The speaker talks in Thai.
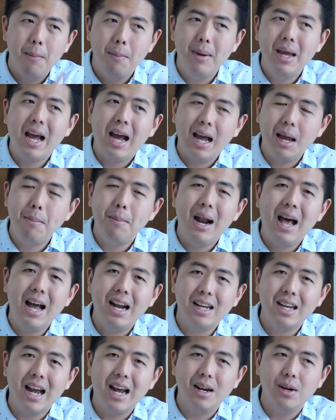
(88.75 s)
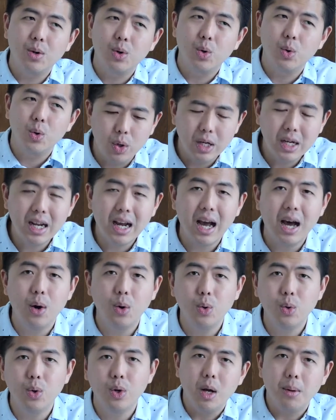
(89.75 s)
ไม่อยากให้พลาดกัน คนที่เขา
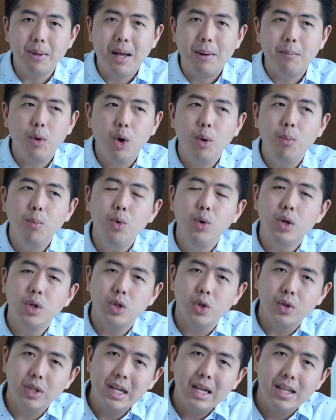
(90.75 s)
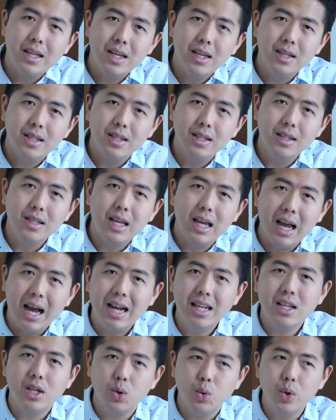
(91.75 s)
สอบถามข้อมูลหรือสนใจที่จะซื้อสิน
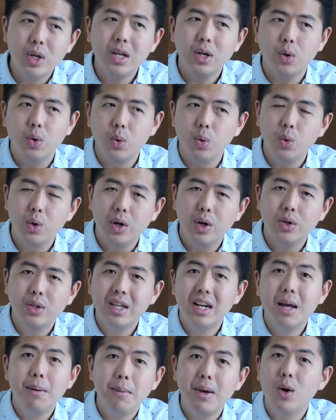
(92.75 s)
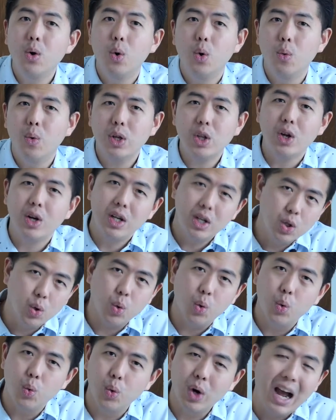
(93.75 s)
ค้าจากธุรกิจของคุณเขาจะได้ไม่งงว่าตอนนี้ต
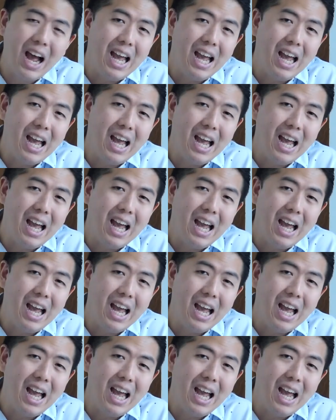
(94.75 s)
กลง